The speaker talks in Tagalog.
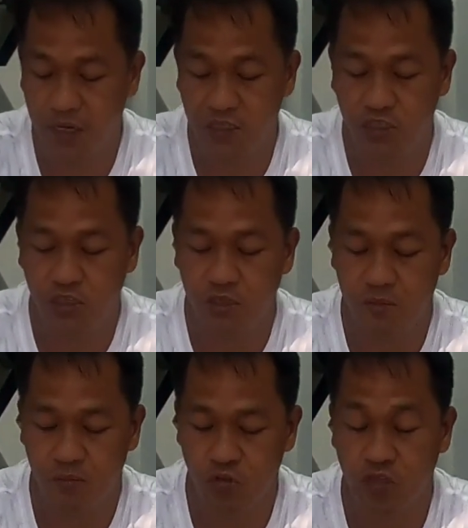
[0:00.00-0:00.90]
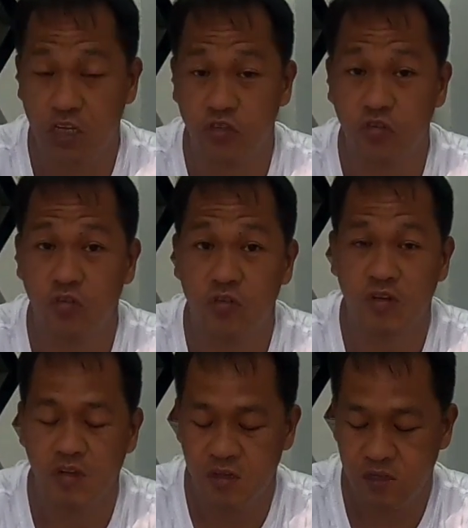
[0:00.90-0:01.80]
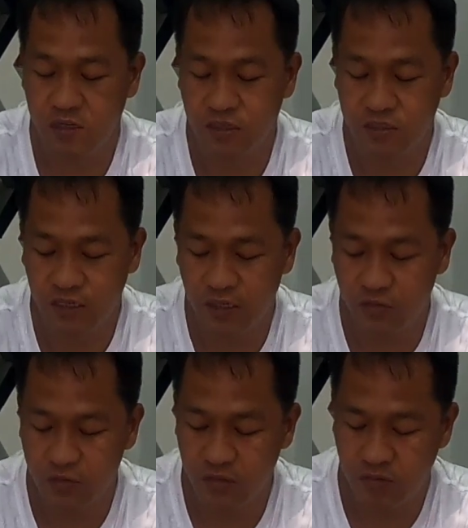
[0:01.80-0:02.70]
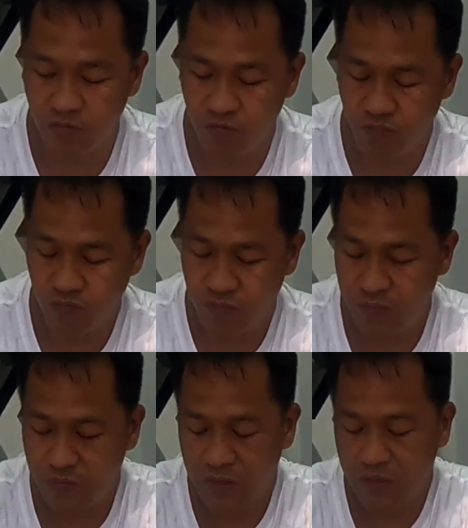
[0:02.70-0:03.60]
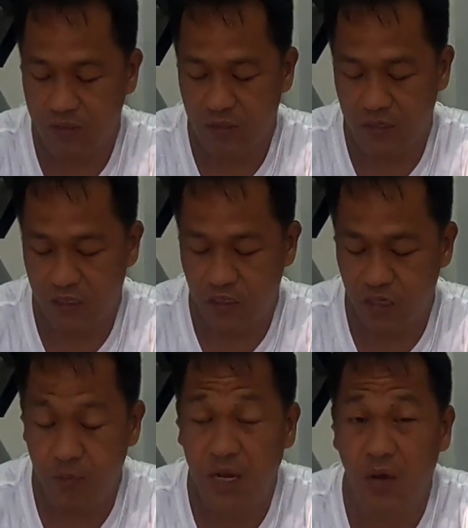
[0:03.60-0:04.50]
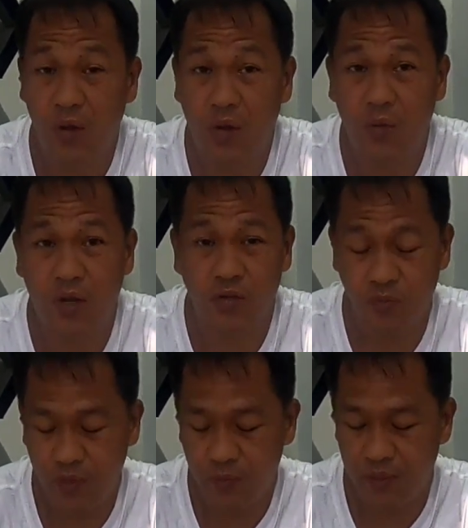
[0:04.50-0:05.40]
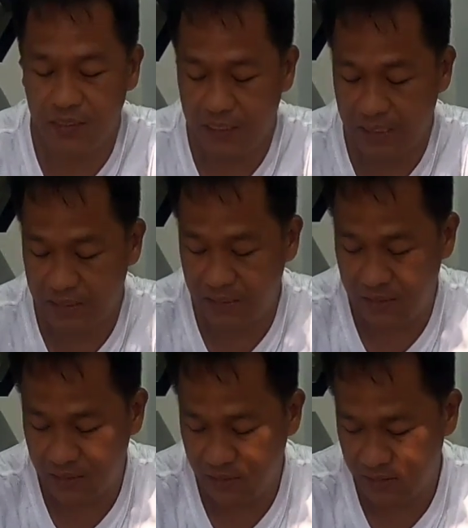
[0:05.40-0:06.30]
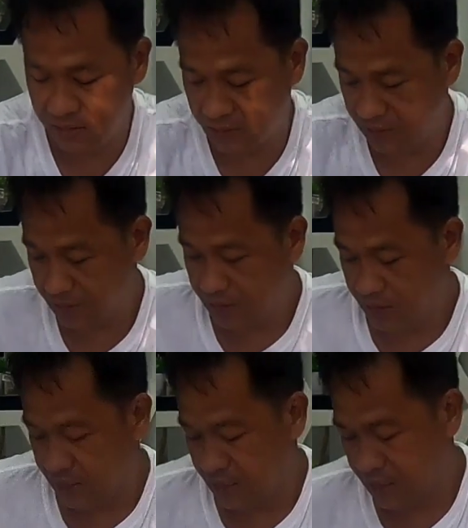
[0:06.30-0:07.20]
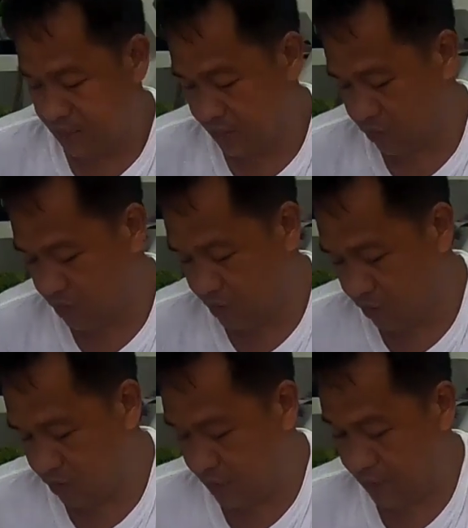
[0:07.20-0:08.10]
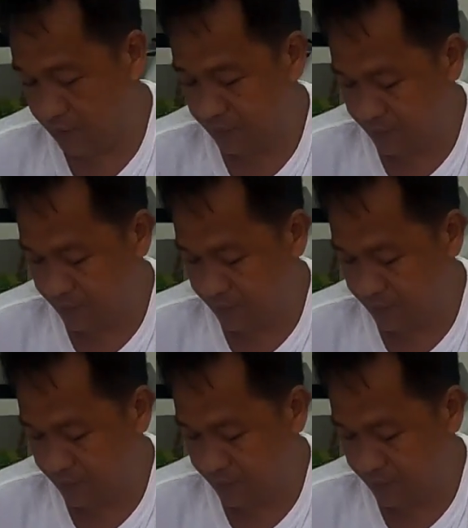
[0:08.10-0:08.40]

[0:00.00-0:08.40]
vaccine, protection nang sa ganun uh, hindi naman kawawa yung bibili sa atin kasi unang una